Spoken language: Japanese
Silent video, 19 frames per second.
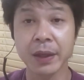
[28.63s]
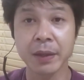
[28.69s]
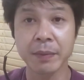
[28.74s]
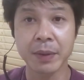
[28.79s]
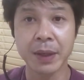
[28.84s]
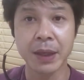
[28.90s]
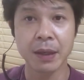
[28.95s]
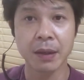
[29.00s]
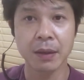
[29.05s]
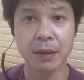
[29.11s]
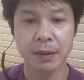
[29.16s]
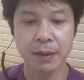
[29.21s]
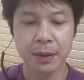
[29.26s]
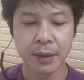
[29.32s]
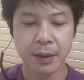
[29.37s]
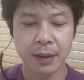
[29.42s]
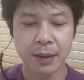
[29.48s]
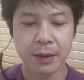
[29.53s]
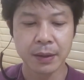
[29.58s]
例えば
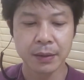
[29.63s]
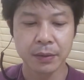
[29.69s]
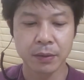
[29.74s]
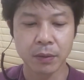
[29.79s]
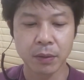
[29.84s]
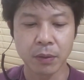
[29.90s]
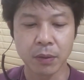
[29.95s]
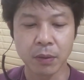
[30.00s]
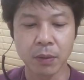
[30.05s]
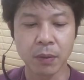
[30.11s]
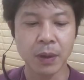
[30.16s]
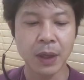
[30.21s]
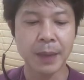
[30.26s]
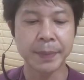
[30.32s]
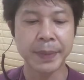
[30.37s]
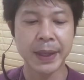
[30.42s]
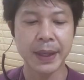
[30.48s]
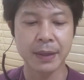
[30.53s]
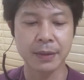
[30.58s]
と
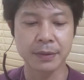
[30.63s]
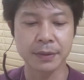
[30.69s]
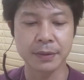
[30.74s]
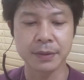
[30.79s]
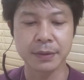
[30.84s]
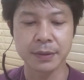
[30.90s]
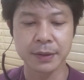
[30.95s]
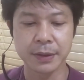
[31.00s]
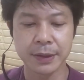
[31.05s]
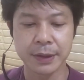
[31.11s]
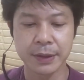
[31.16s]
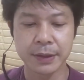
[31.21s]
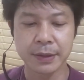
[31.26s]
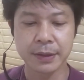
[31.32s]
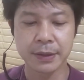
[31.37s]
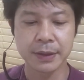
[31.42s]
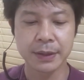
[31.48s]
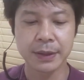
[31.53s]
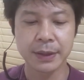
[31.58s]
オーラパール
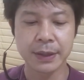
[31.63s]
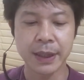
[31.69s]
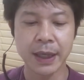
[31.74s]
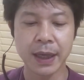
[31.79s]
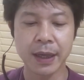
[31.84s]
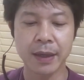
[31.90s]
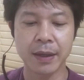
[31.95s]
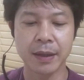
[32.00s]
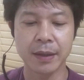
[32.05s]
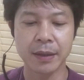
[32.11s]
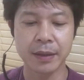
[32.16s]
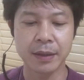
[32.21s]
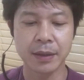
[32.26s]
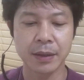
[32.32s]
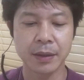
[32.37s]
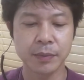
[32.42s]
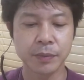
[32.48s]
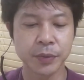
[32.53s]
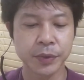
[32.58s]
や
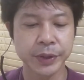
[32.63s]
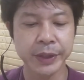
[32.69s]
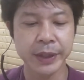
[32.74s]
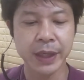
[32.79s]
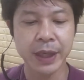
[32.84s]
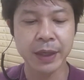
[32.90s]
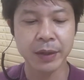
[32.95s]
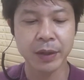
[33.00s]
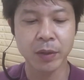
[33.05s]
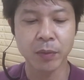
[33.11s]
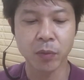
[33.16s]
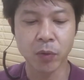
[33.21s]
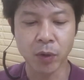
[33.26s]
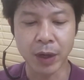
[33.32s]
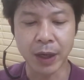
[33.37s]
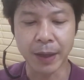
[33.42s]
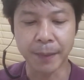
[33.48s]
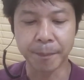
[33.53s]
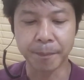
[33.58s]

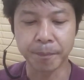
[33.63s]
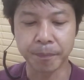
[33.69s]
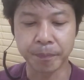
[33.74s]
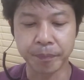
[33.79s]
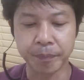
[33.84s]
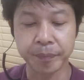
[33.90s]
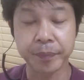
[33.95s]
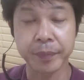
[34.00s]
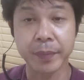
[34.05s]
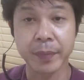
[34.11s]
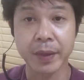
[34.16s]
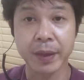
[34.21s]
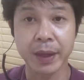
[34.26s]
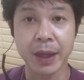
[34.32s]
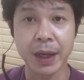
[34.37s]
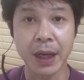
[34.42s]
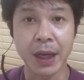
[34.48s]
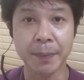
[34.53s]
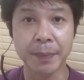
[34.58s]
ブリリアントモア
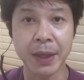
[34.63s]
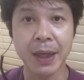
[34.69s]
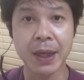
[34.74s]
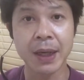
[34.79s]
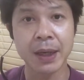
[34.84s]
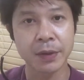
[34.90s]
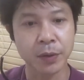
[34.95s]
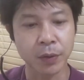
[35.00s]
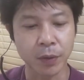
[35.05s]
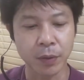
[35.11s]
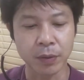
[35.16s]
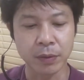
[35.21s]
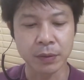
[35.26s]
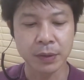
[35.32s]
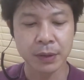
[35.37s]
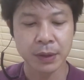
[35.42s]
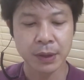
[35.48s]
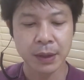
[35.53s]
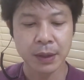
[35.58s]
アパガード
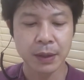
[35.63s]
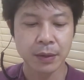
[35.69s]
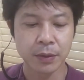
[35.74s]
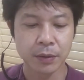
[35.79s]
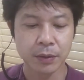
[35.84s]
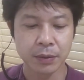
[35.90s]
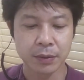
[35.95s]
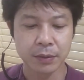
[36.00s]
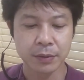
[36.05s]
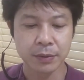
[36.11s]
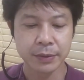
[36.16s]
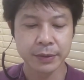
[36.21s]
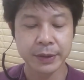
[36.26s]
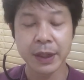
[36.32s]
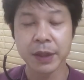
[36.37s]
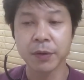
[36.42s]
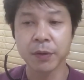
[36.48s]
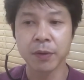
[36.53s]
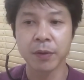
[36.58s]

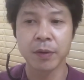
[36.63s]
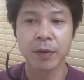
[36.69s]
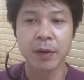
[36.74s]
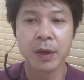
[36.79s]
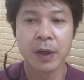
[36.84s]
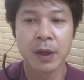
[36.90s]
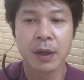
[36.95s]
など